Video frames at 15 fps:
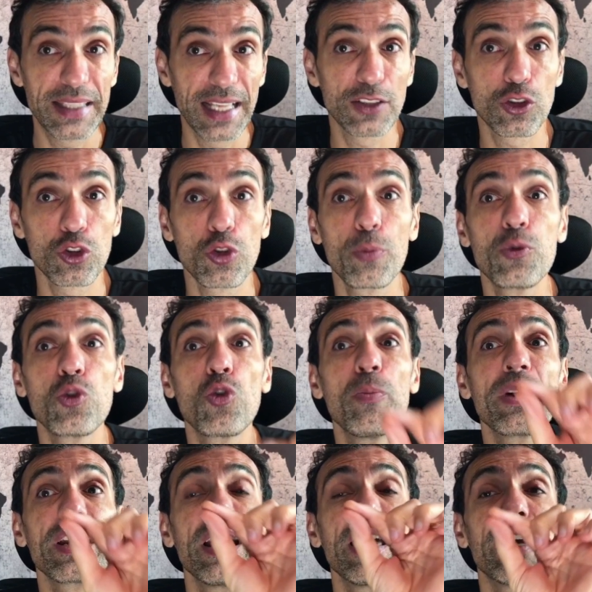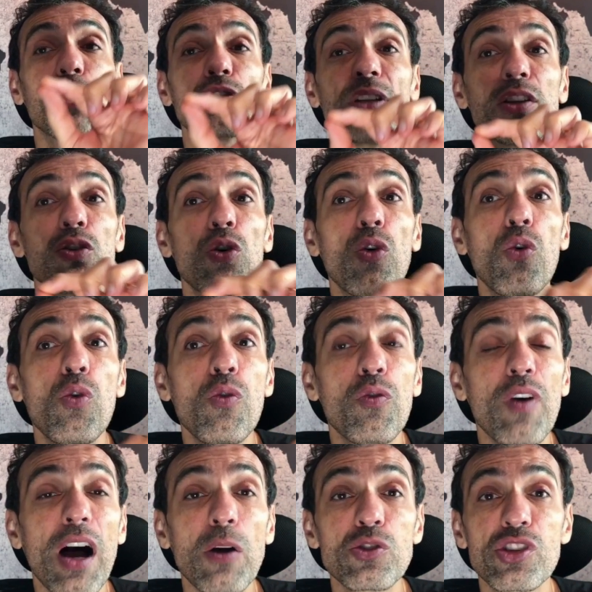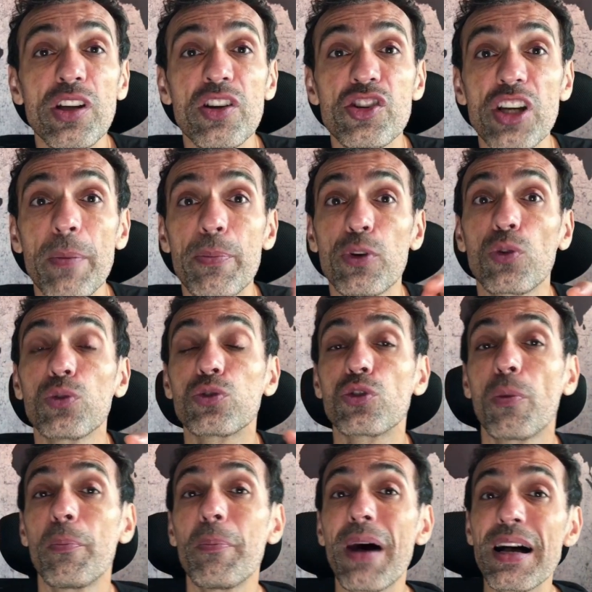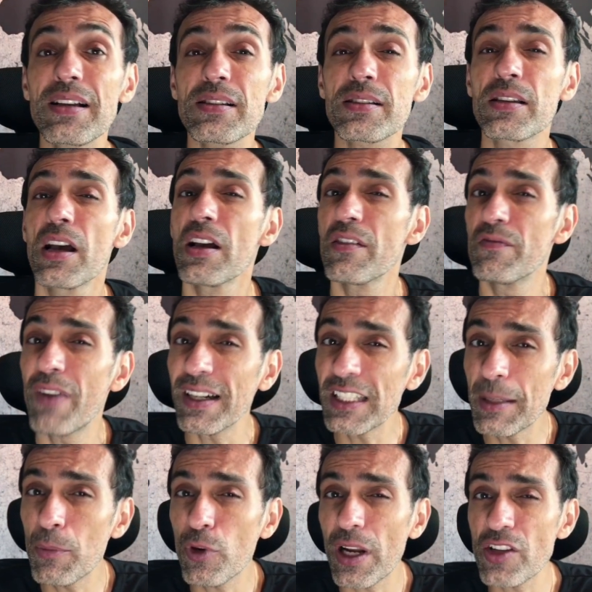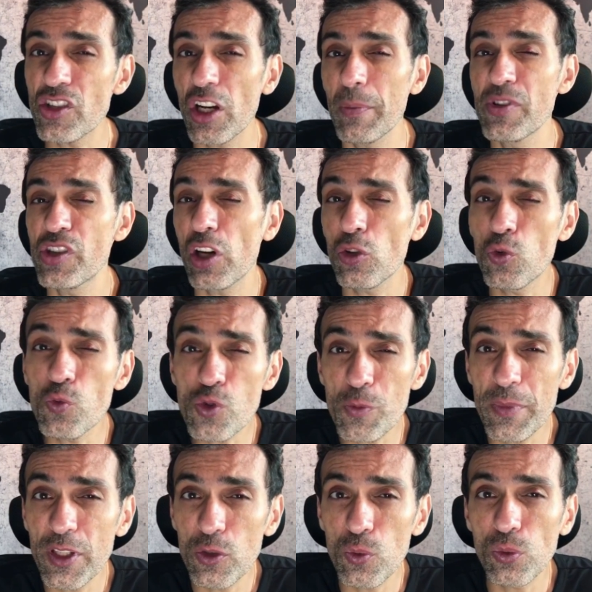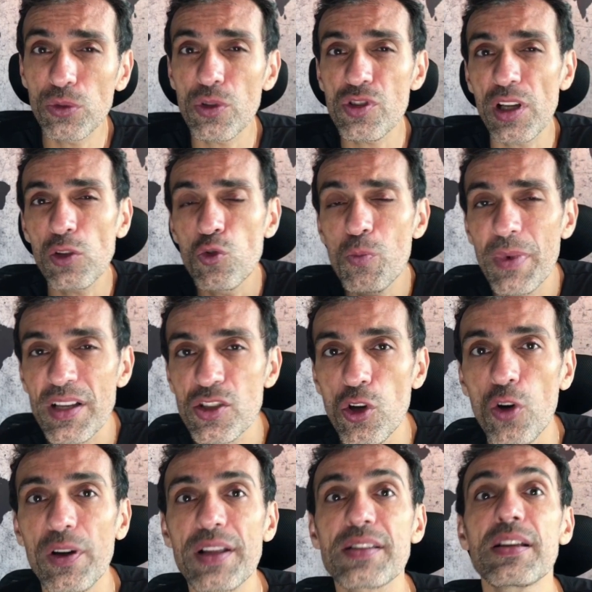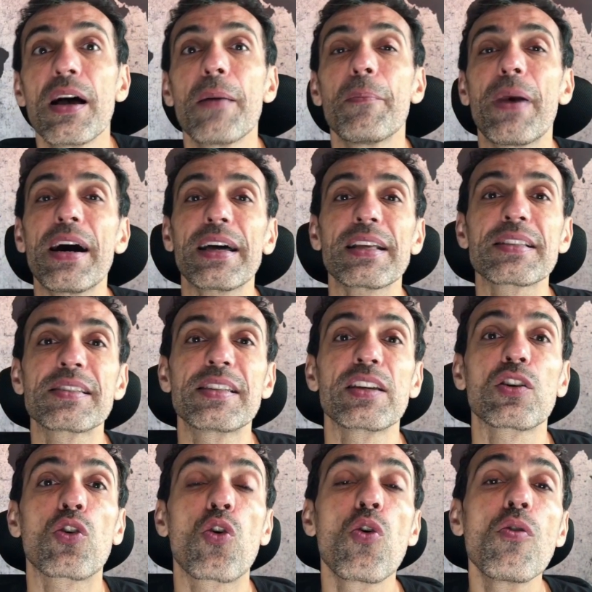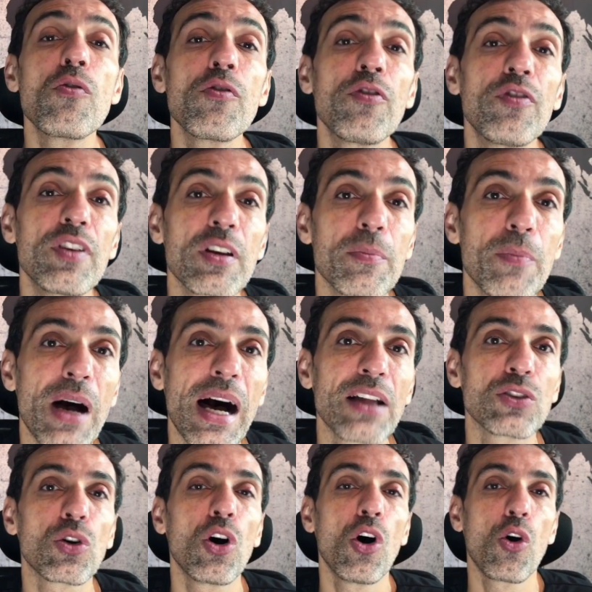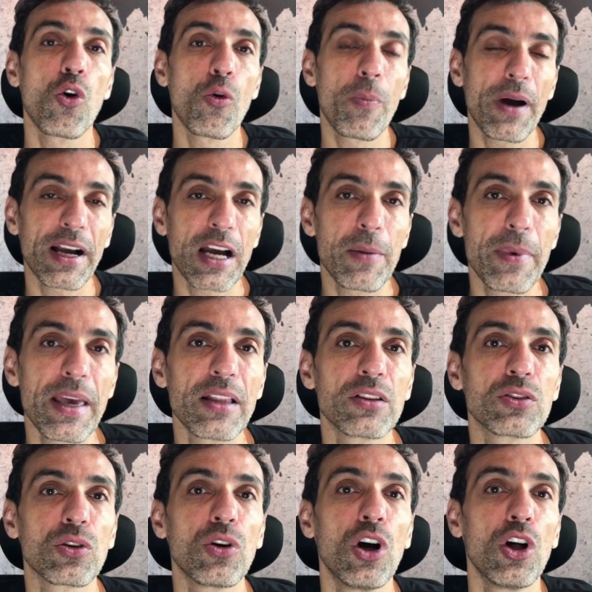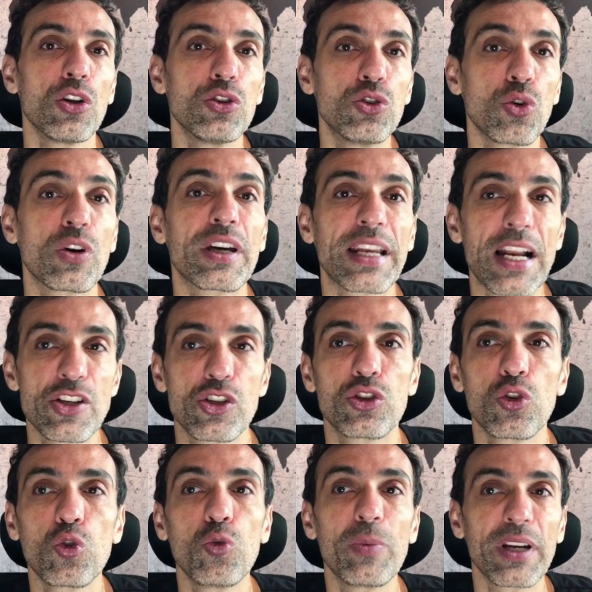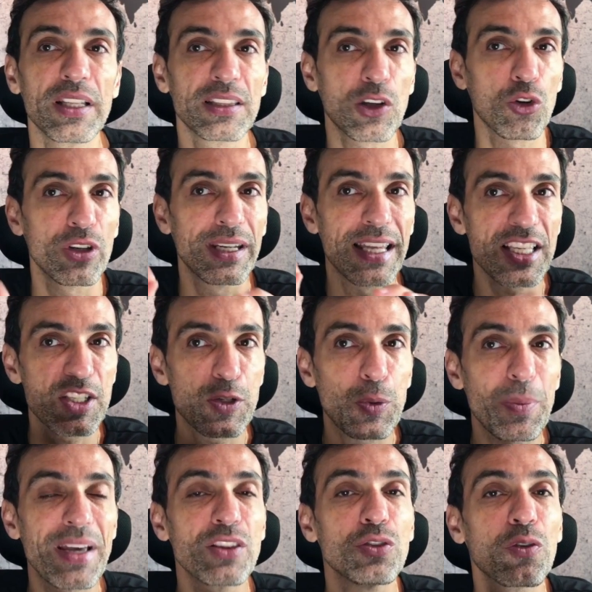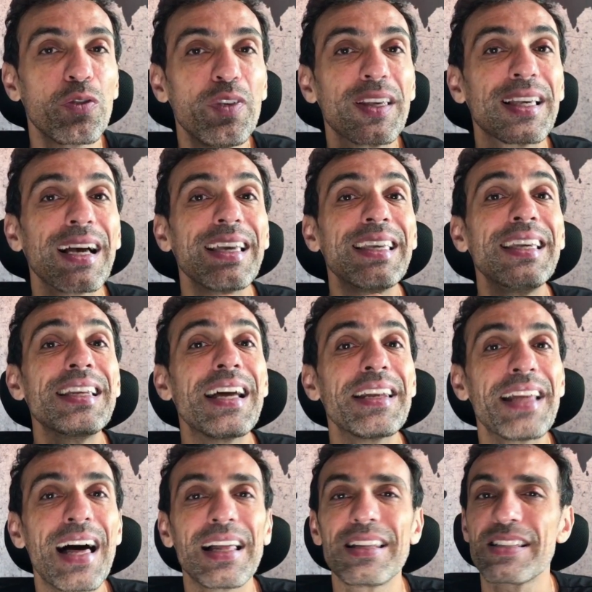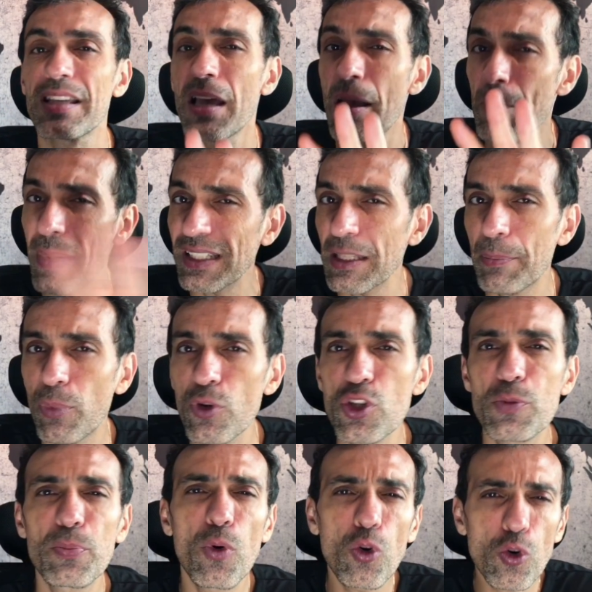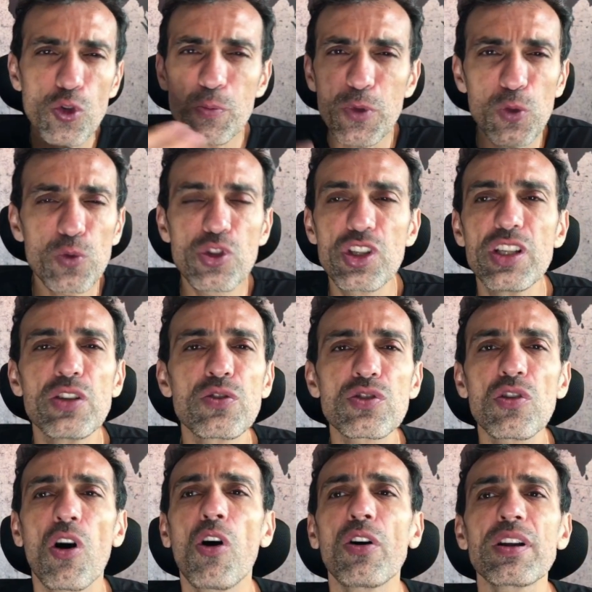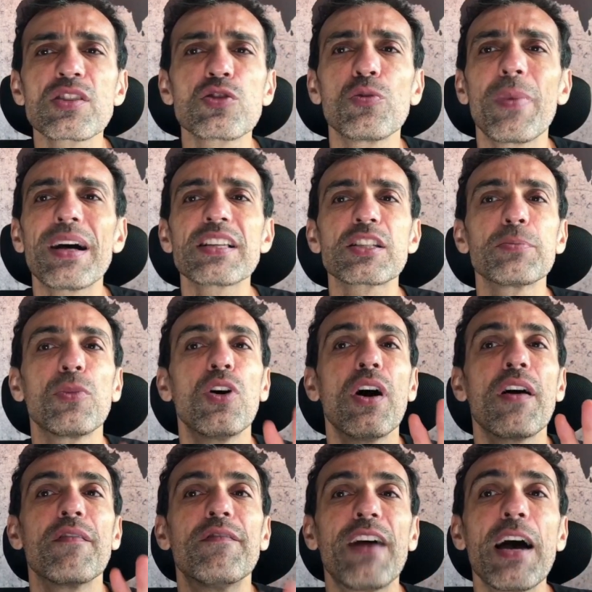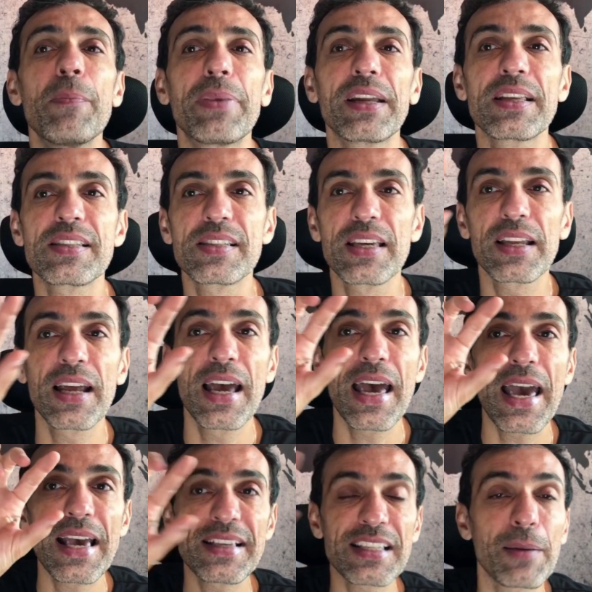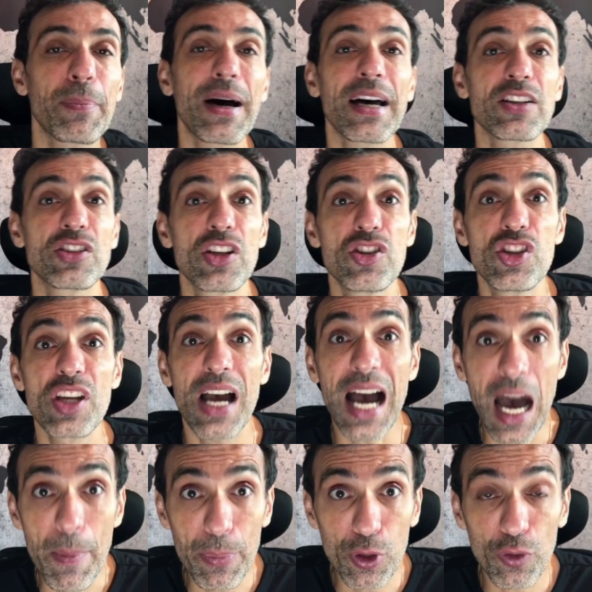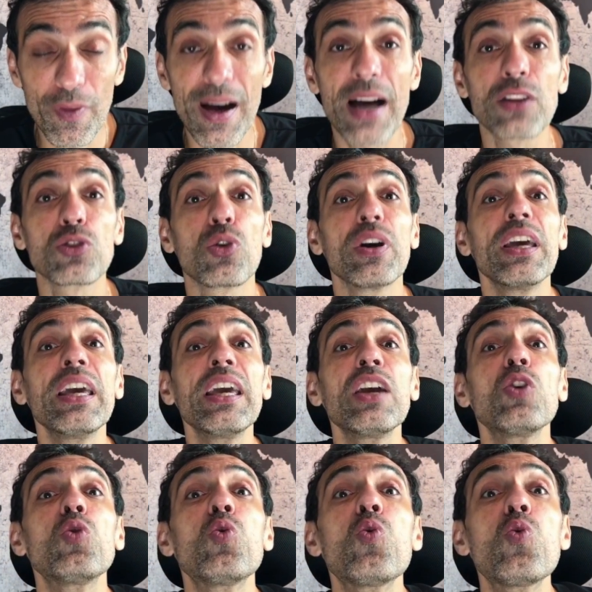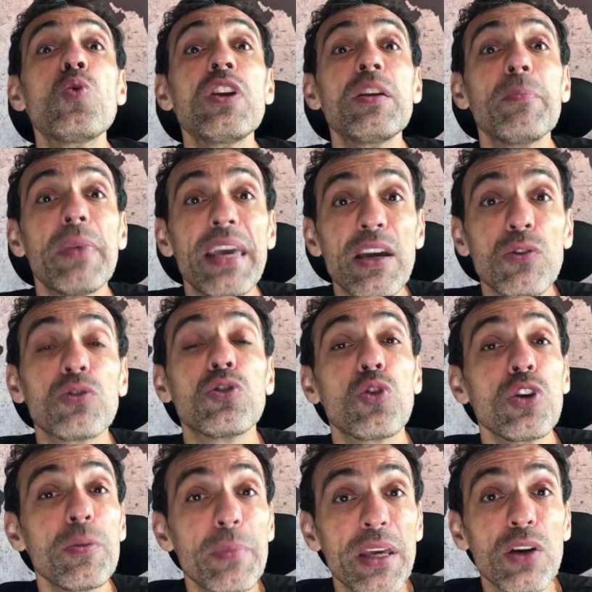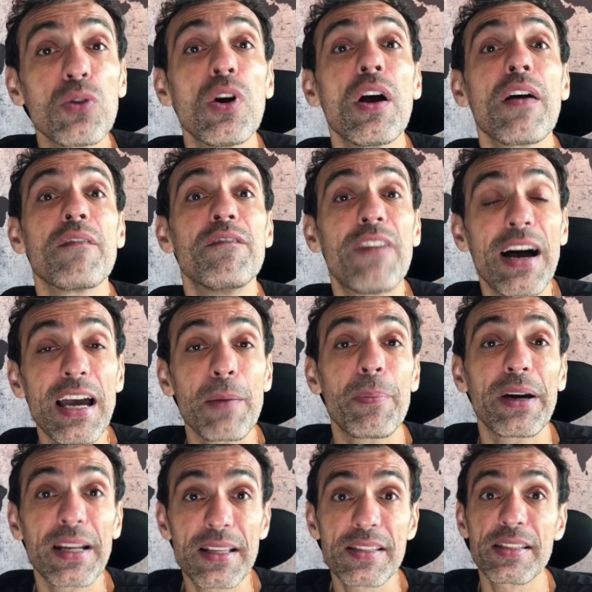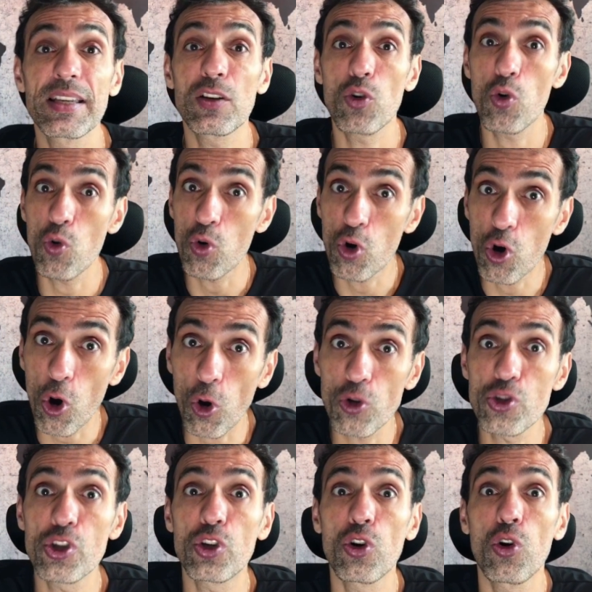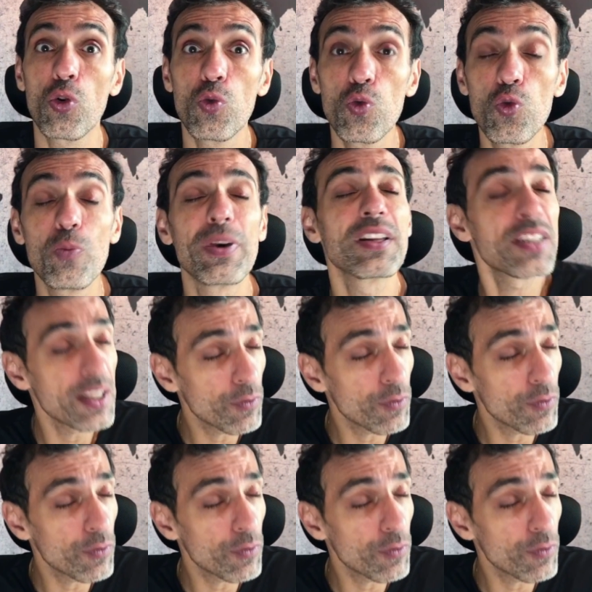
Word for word: Dentro do meu Uber, eu tenho o voucher já pronto, mas vai demorar geralmente alguns minutos, algumas horas para ser confirmado o pagamento do crédito Uber. Então, nesse momento fica em análise, mas depois poucos minutinhos, horas no máximo, vai aparecer essa parte de aprovado e um e-mail no e-mail vai vai aparecer o código Uber.